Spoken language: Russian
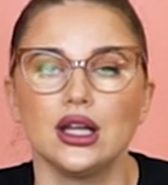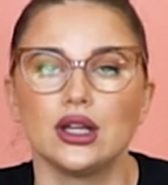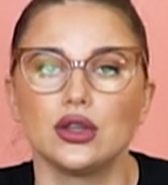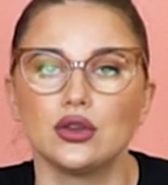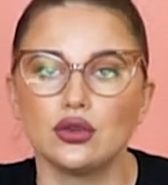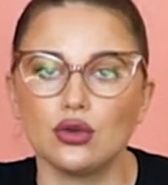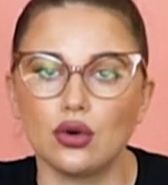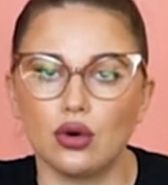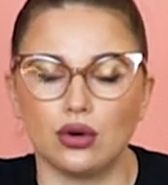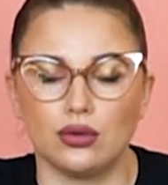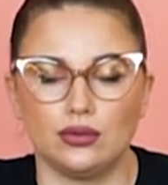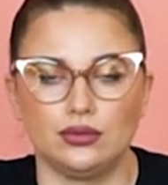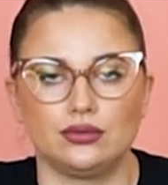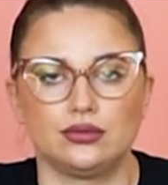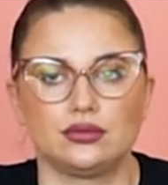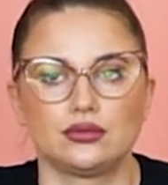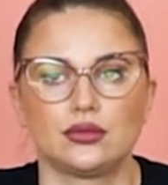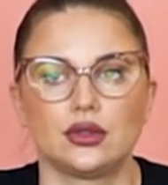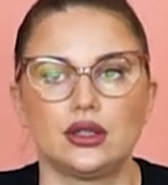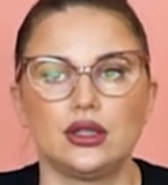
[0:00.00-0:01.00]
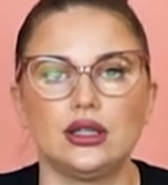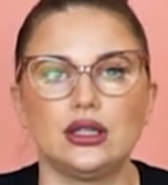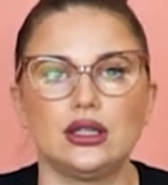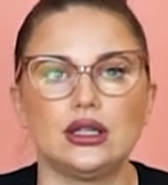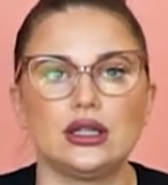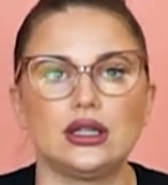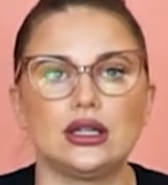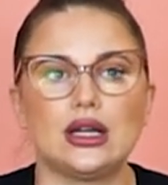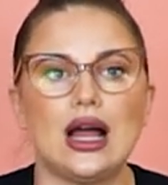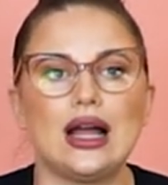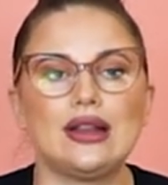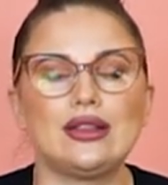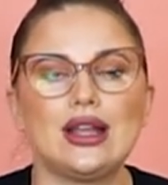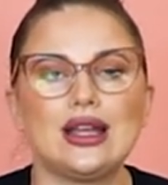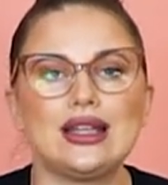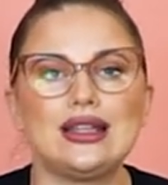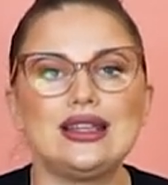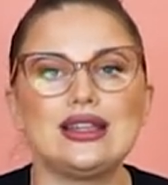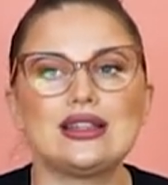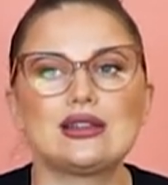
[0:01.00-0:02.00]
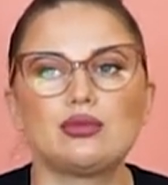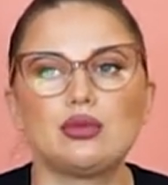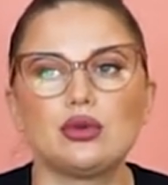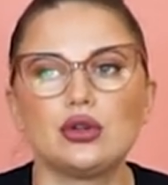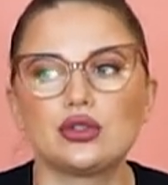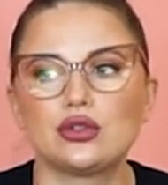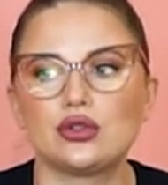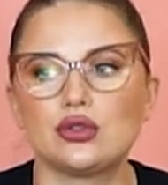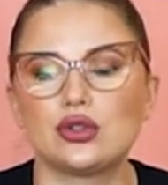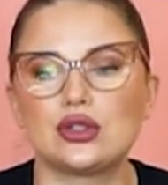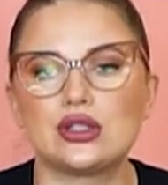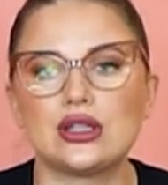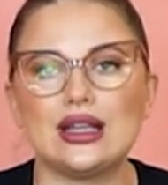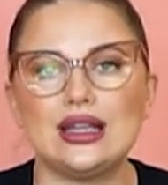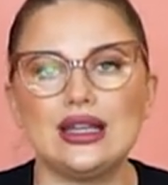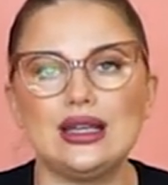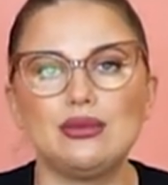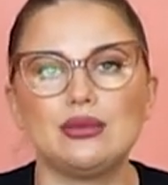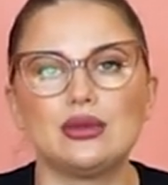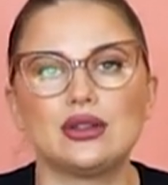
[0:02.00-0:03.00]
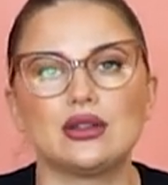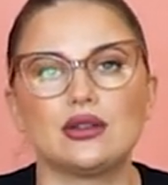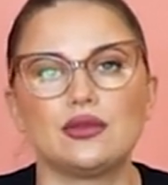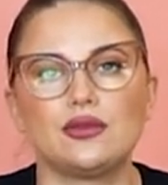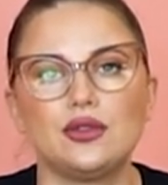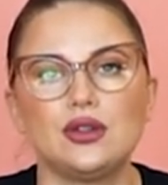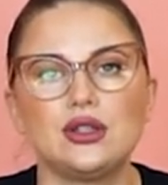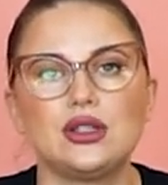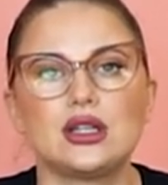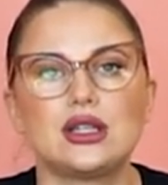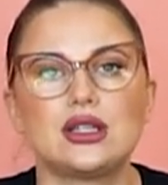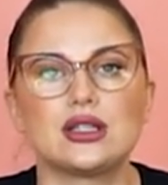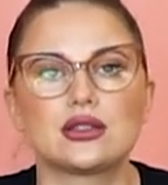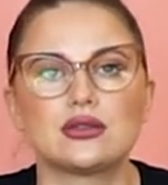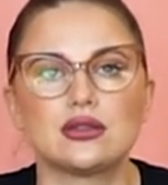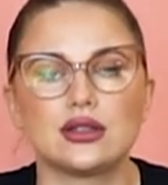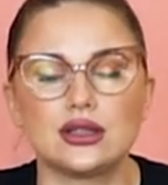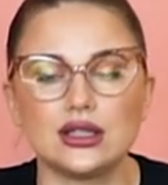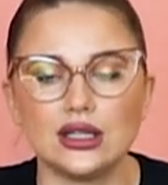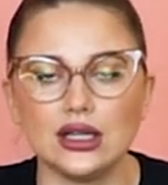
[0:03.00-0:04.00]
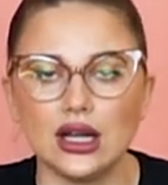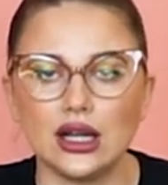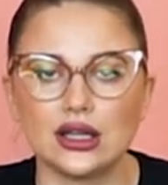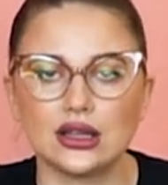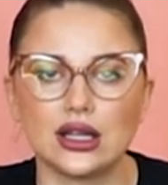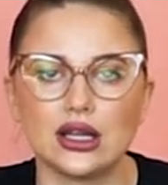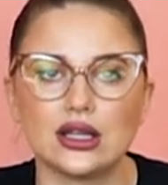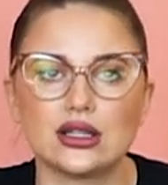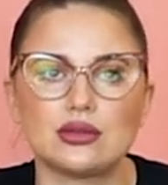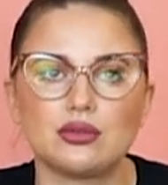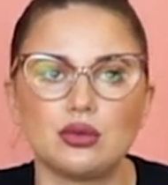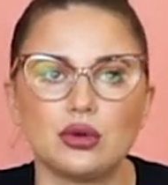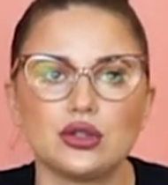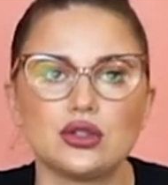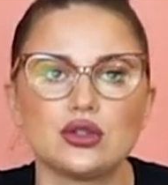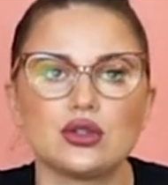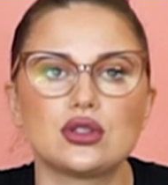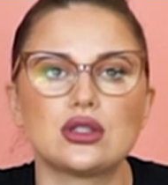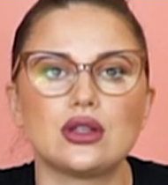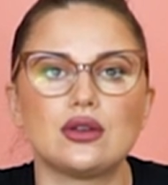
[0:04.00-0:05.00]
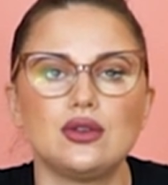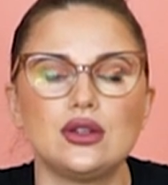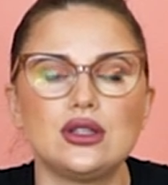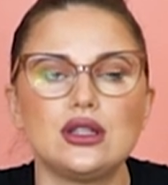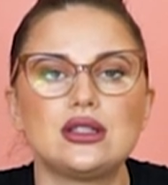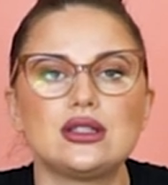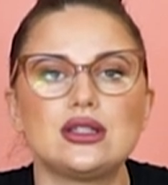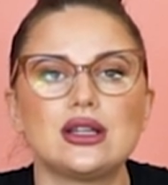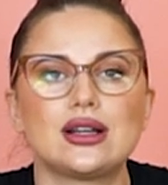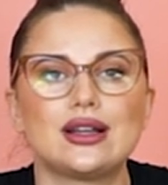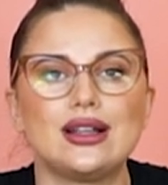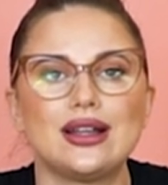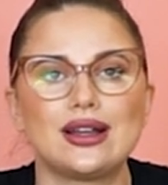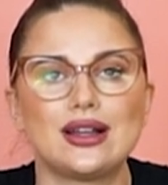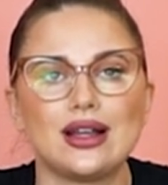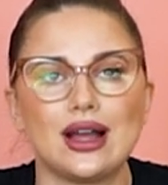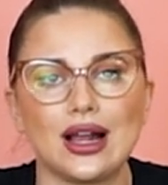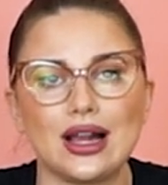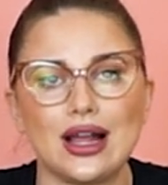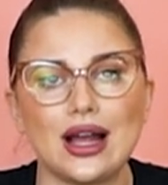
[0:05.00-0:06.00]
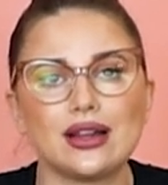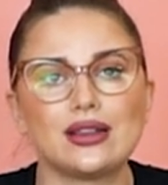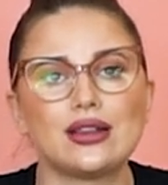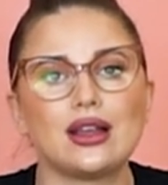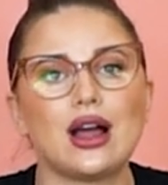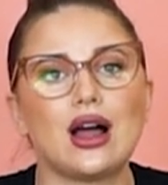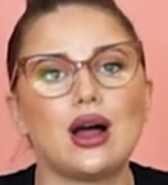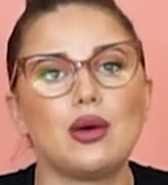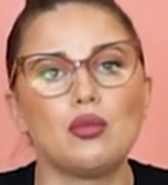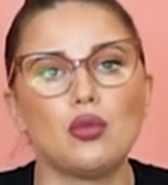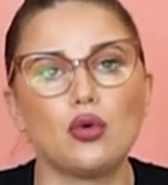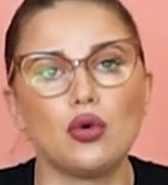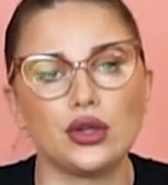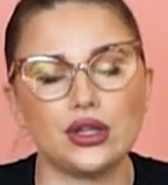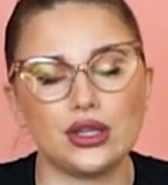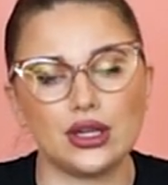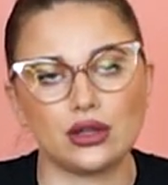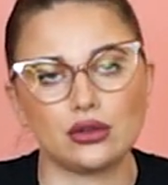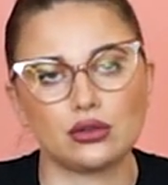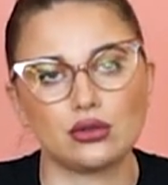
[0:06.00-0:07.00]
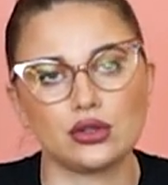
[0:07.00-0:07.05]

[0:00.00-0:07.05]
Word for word: но Э, она не используется именно в виде кислоты, она используется в виде тегиклорята аммония.